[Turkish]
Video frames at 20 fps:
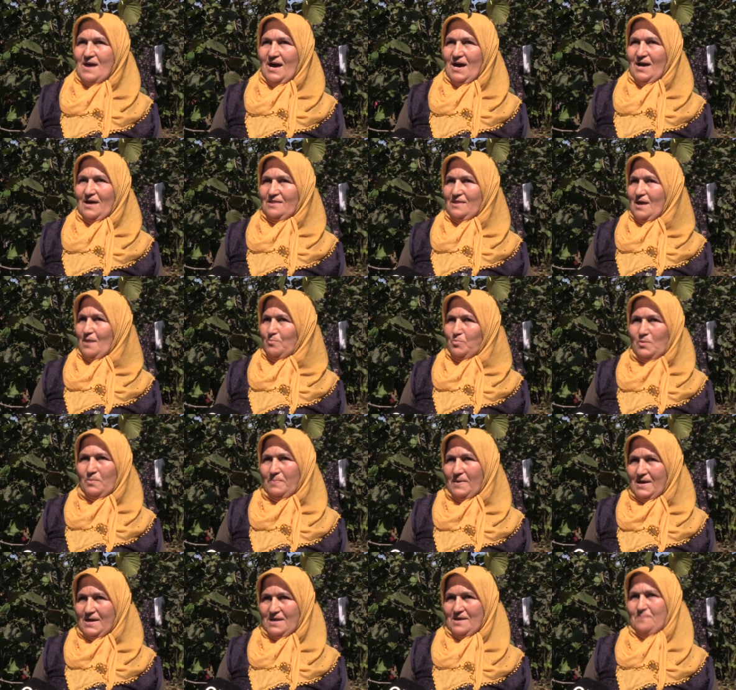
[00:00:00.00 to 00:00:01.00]
Ana
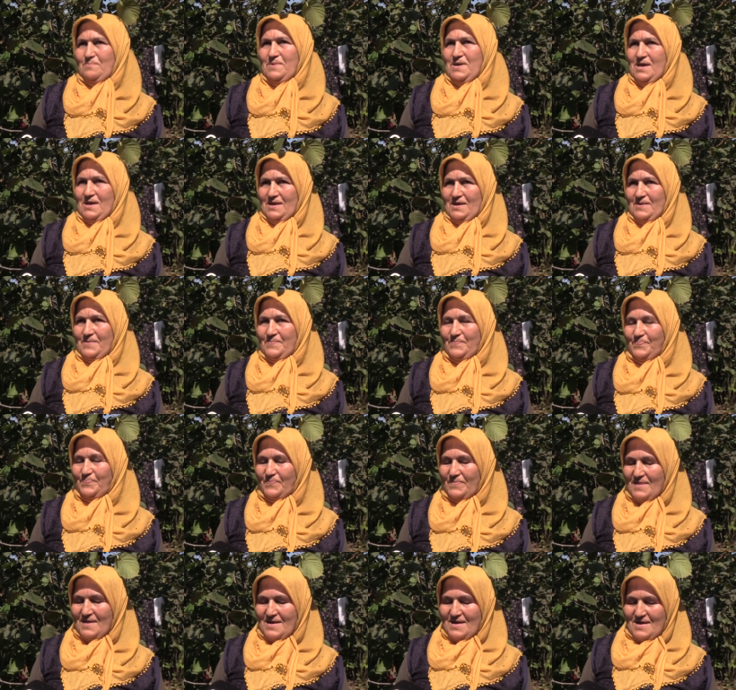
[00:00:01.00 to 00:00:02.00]
babay gibiyik.
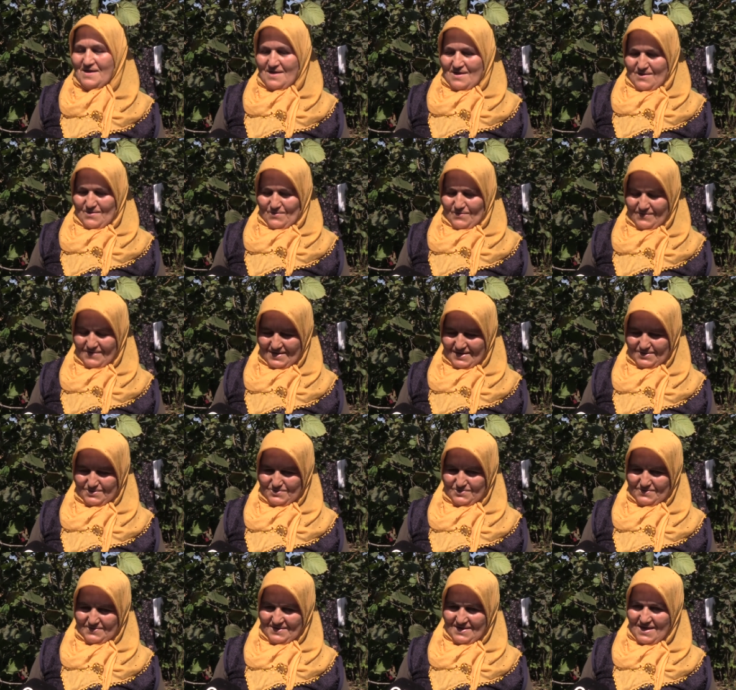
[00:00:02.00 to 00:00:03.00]
Ondan
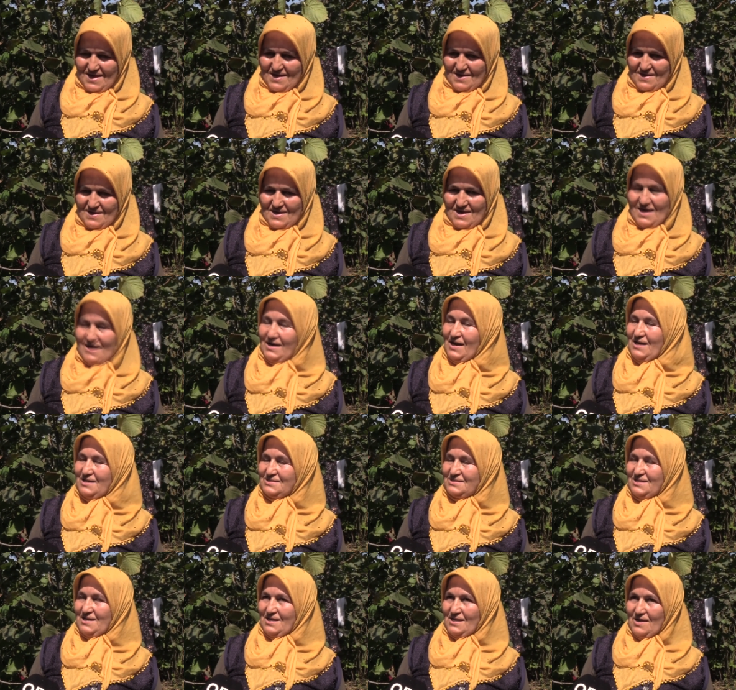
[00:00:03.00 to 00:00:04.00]
sonra kaç
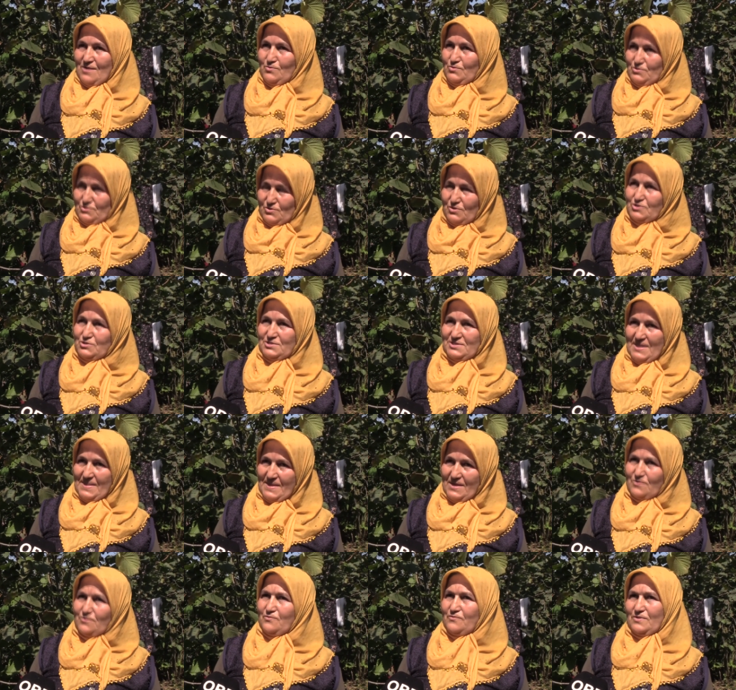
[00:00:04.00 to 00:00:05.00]
sene, 3-4
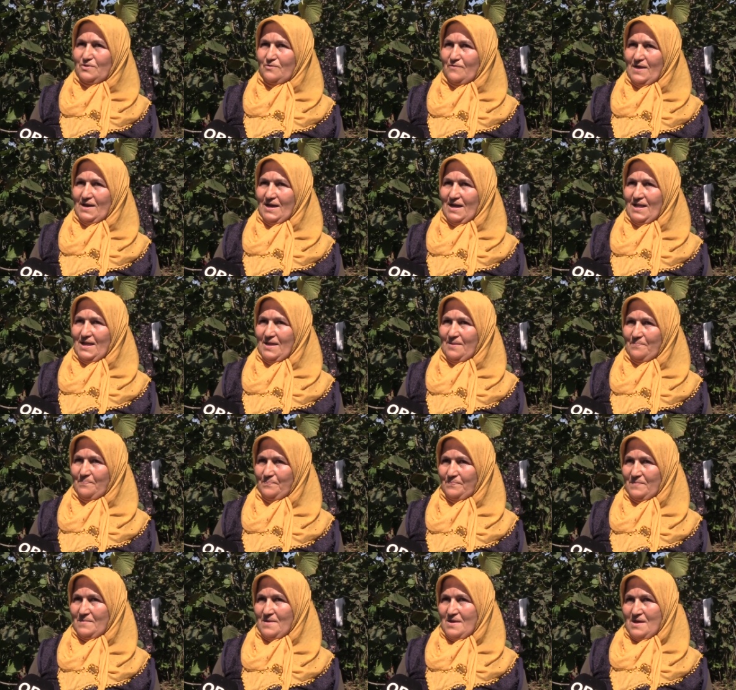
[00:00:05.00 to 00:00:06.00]
senedir fındığa geleyim.
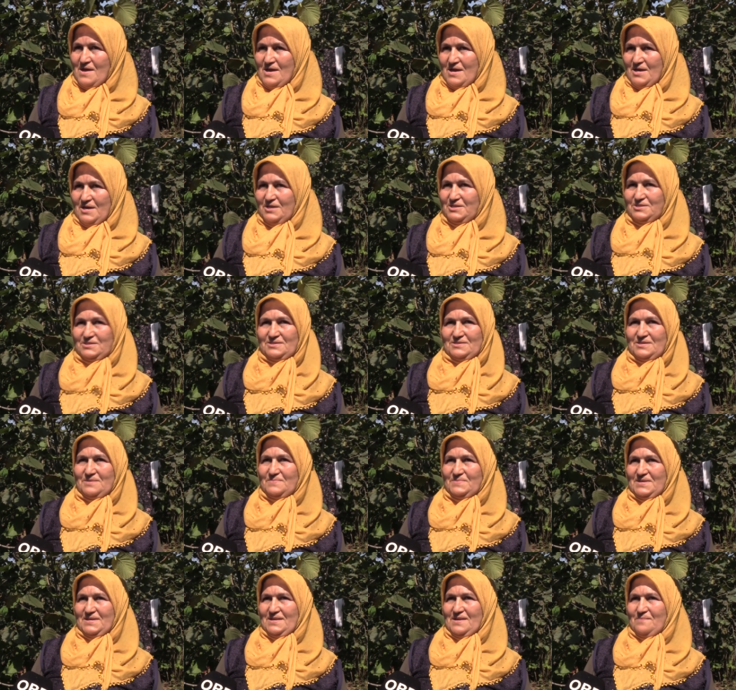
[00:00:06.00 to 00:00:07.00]
Hiç
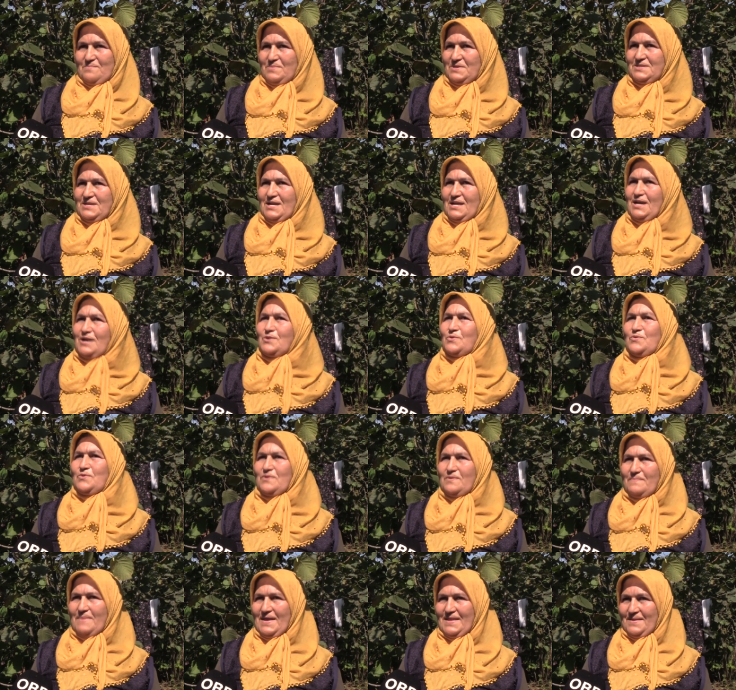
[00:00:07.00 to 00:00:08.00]
kimseden bir zarar
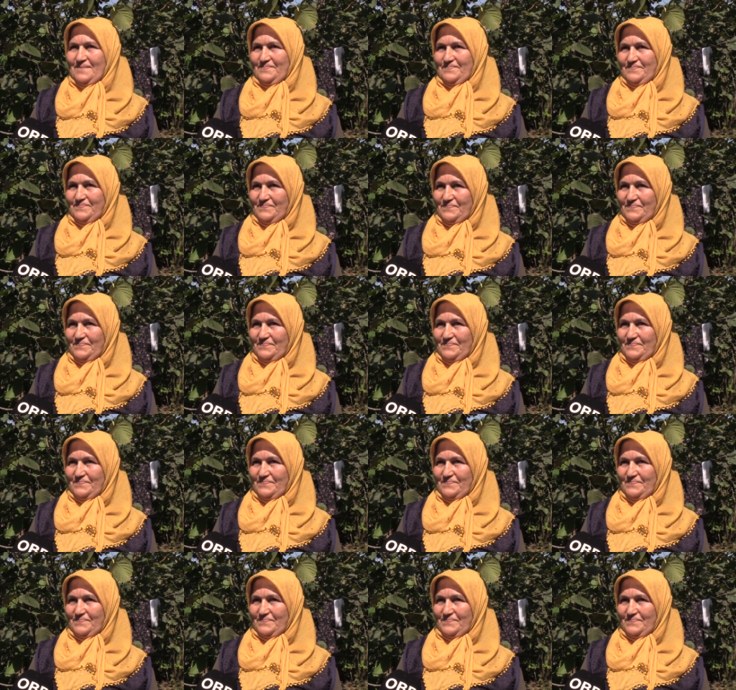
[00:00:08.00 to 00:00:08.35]
görmedim.